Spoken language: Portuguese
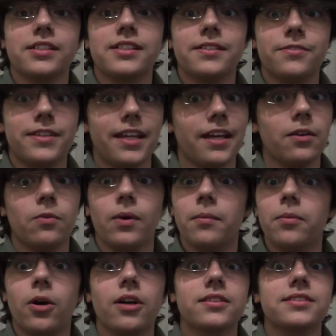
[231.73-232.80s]
que tem um
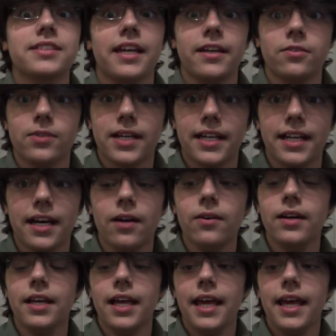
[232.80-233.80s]
unboxing aí no canal,